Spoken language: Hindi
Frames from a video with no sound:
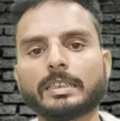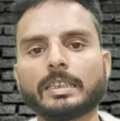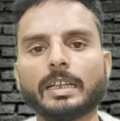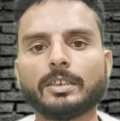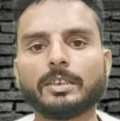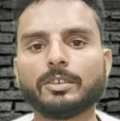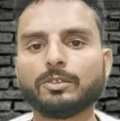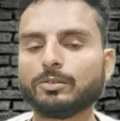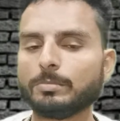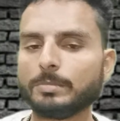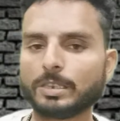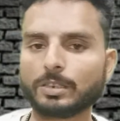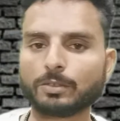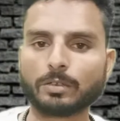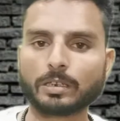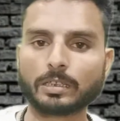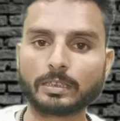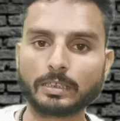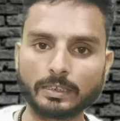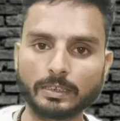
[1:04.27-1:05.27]
है कि जो मेरे
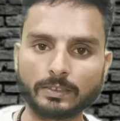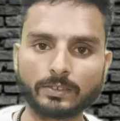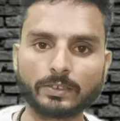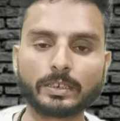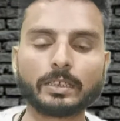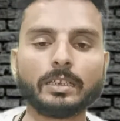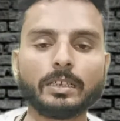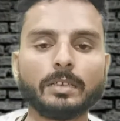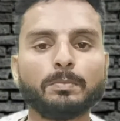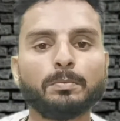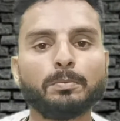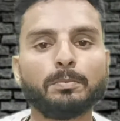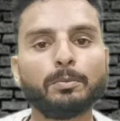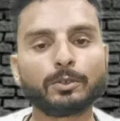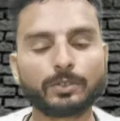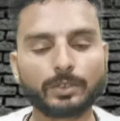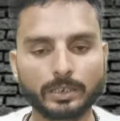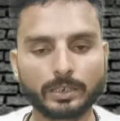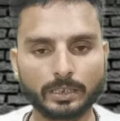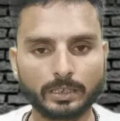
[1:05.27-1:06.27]
द्वारा दी गई सेटिंग है वो
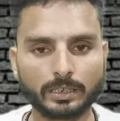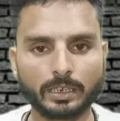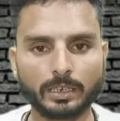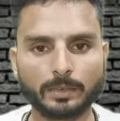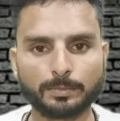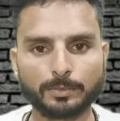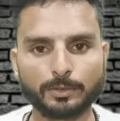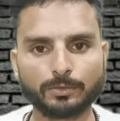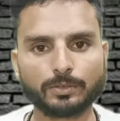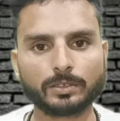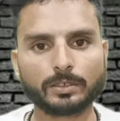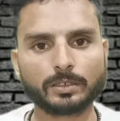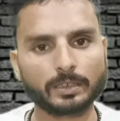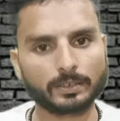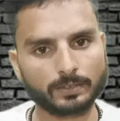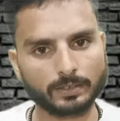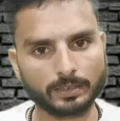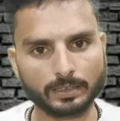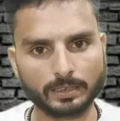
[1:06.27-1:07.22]
सेटिंग का आप यूज कर सकते